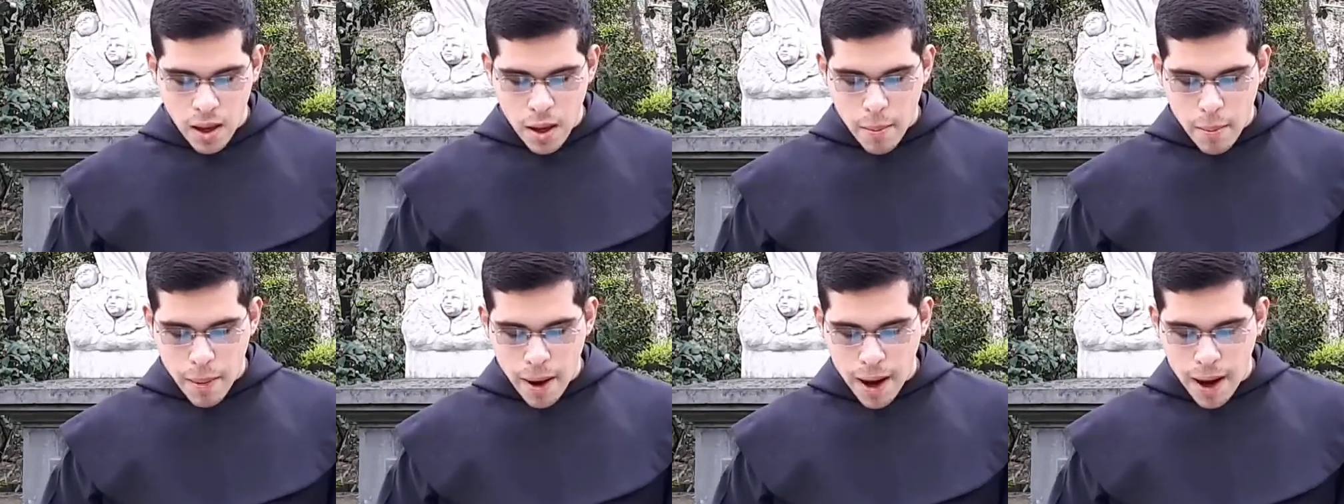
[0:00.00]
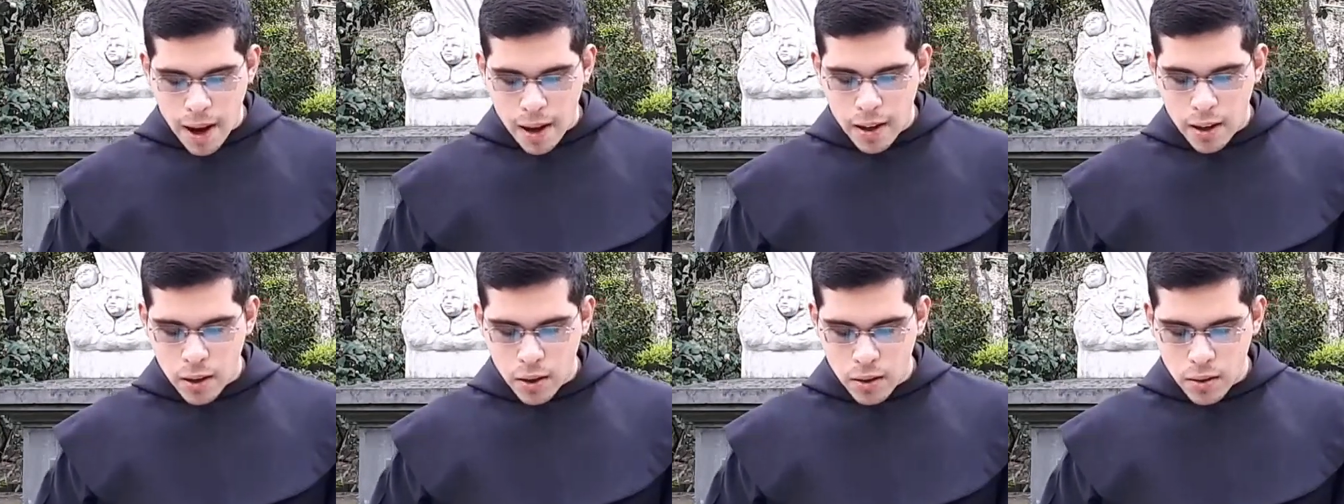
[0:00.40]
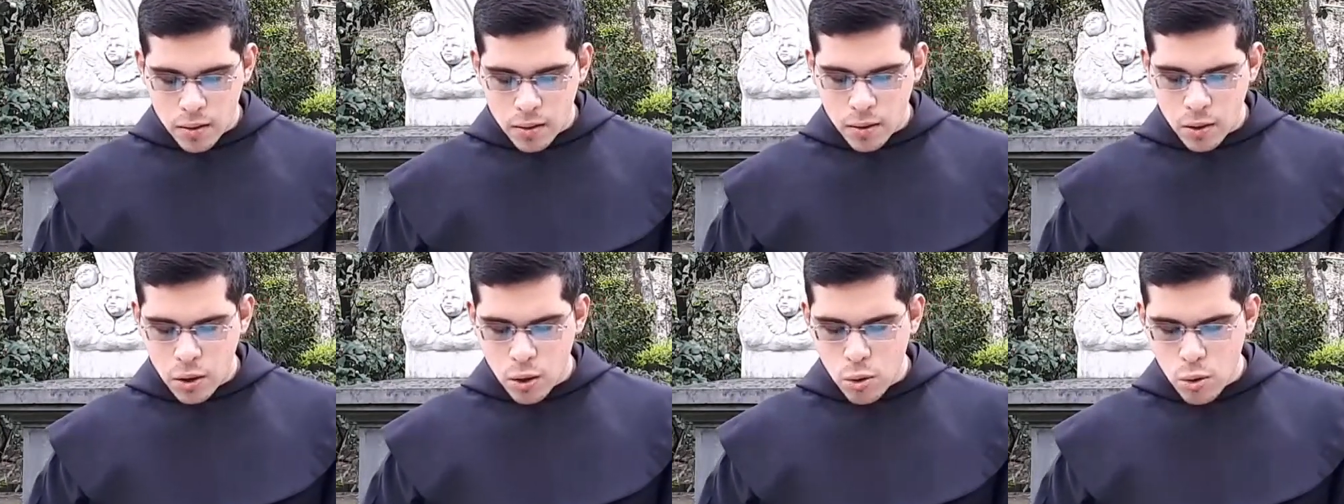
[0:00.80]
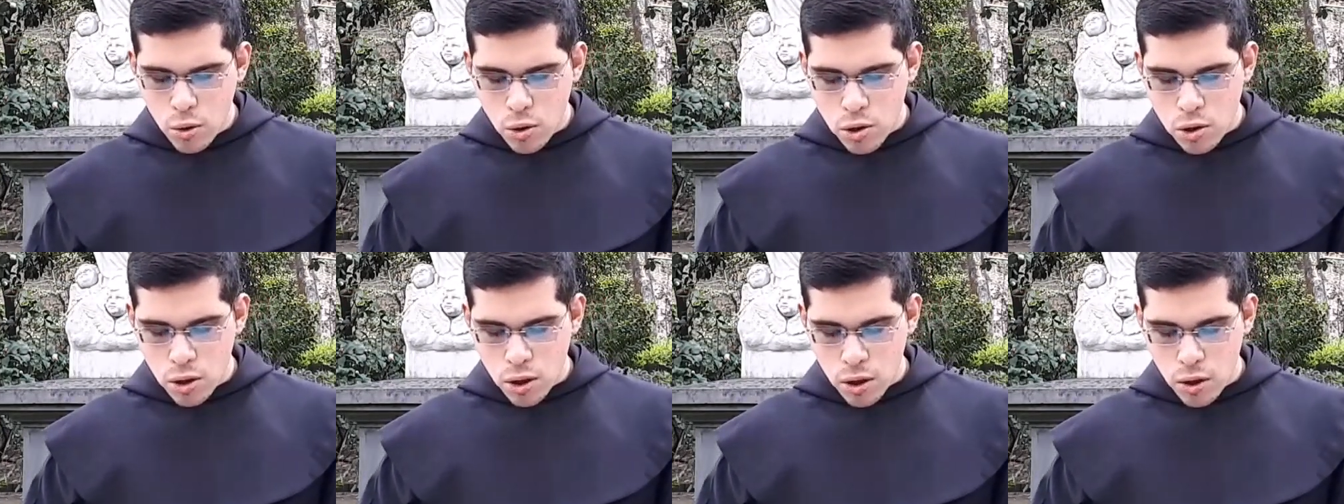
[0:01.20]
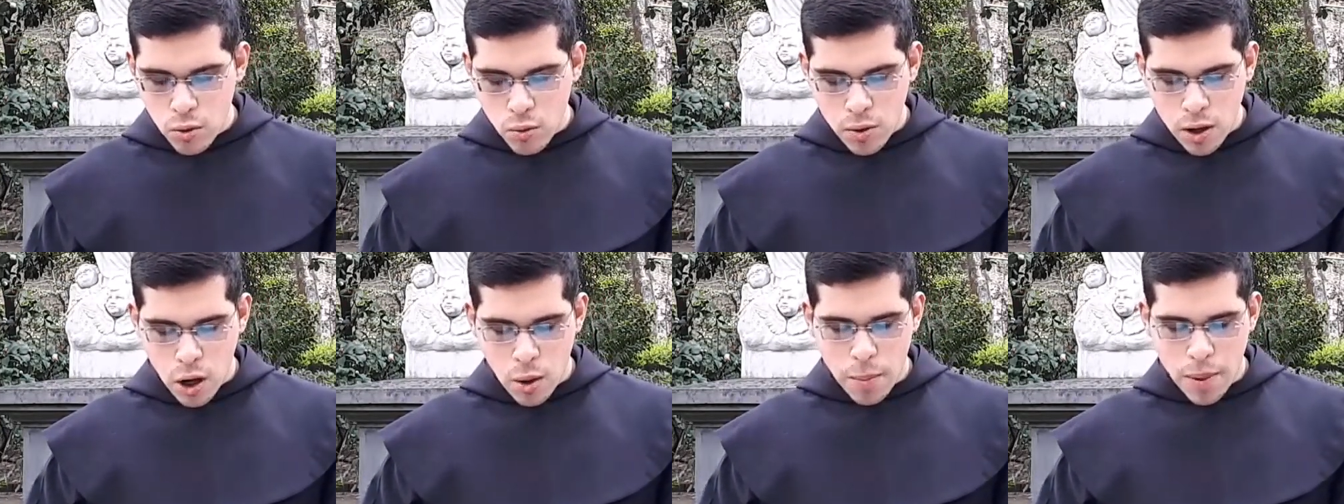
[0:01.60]
ma ha in incluso
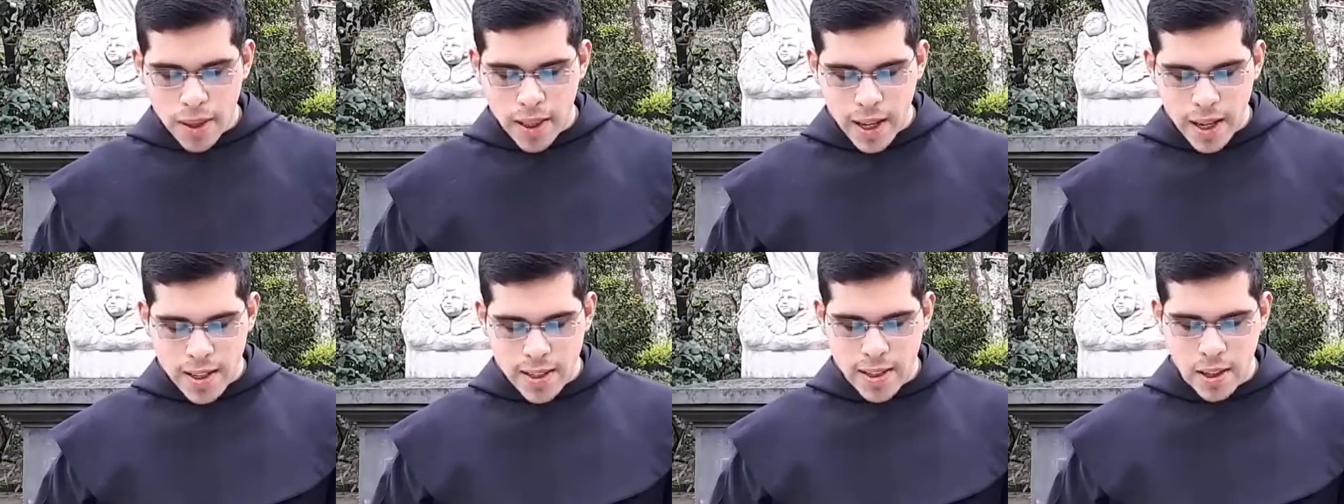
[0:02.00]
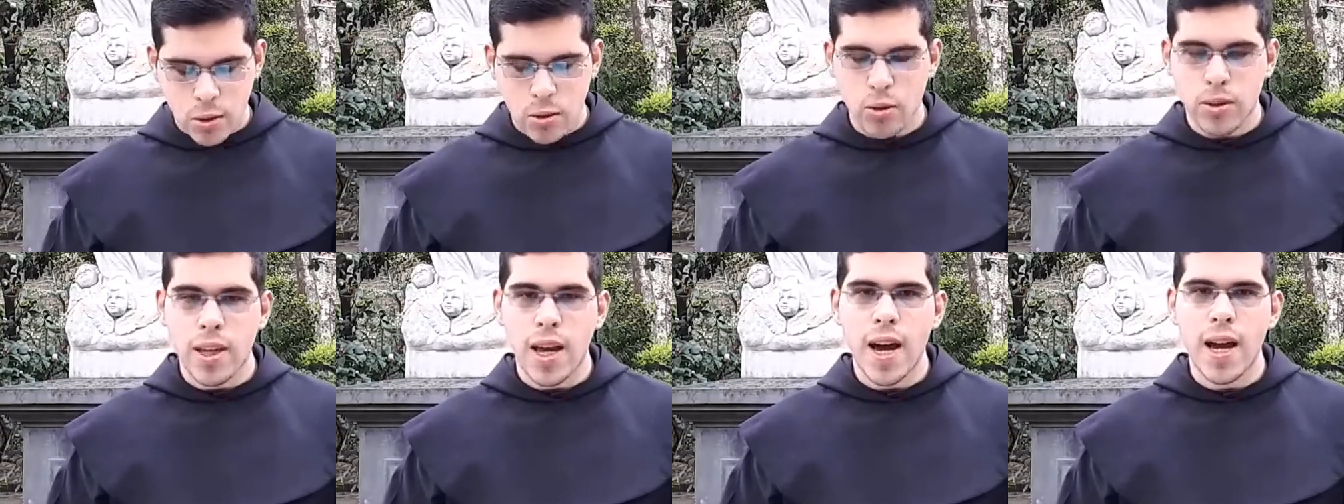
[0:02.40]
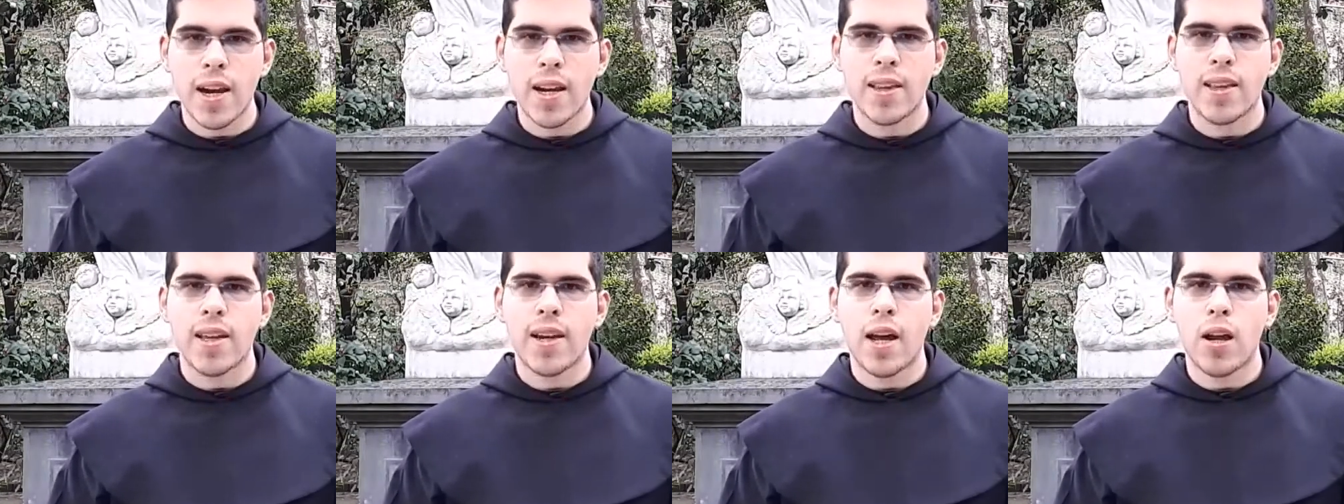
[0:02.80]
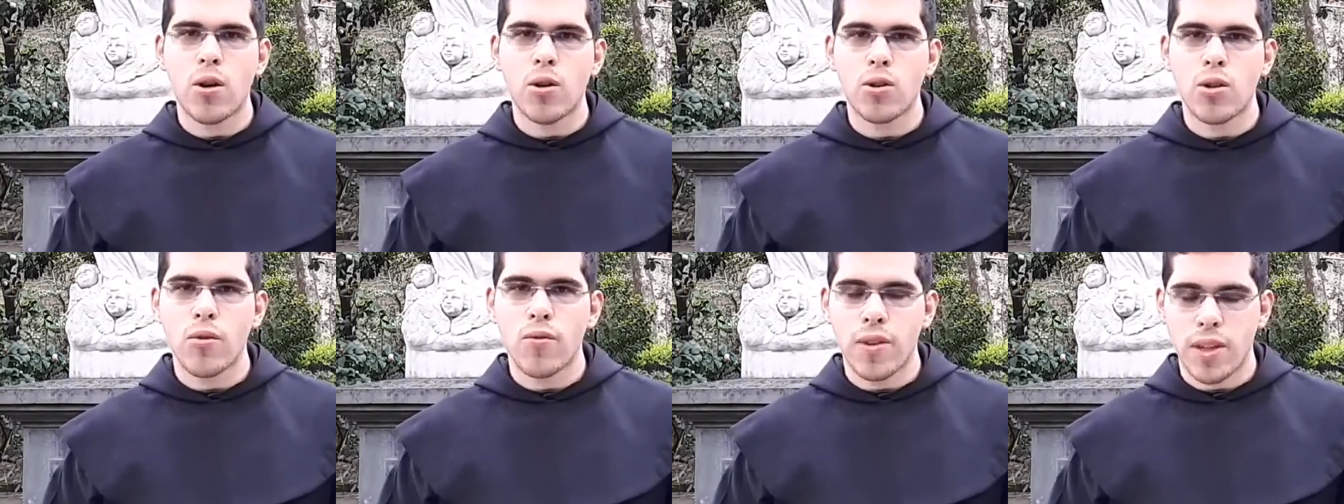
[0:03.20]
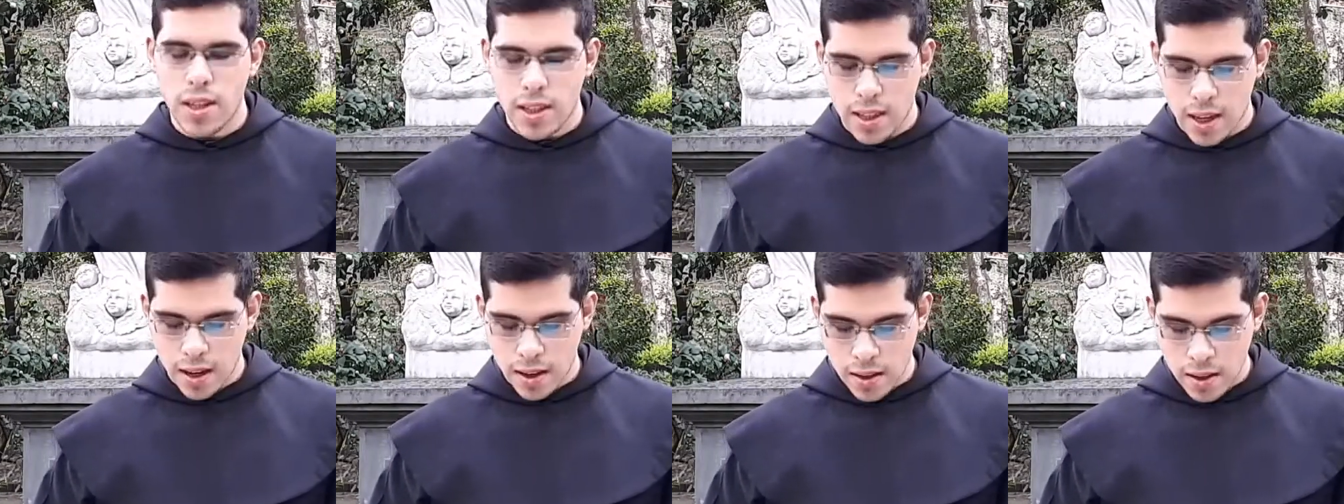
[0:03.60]
un'obbedienza totale della loro
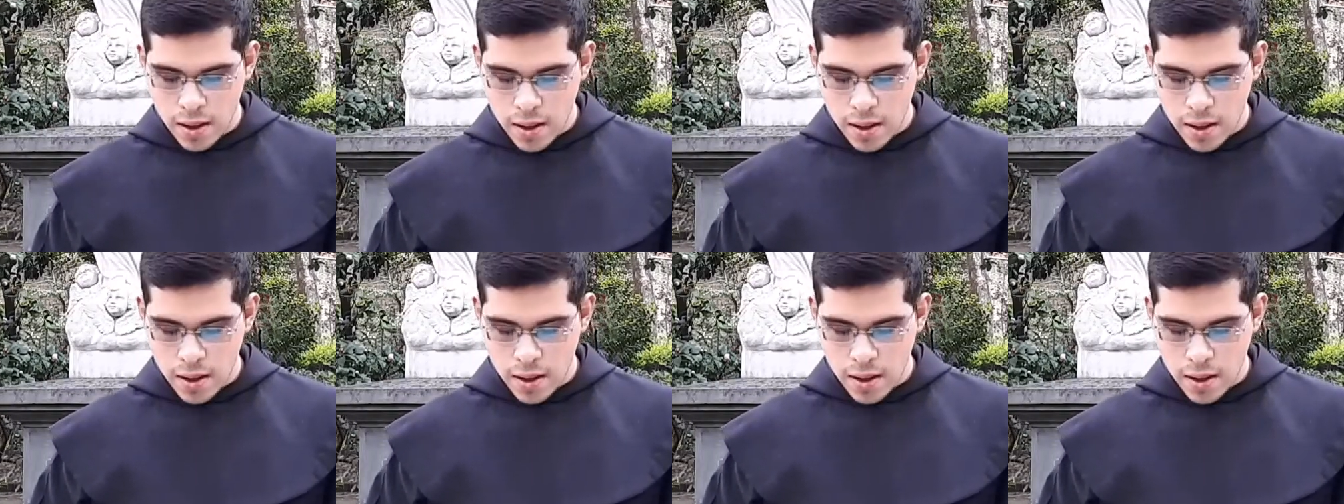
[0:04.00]
vita,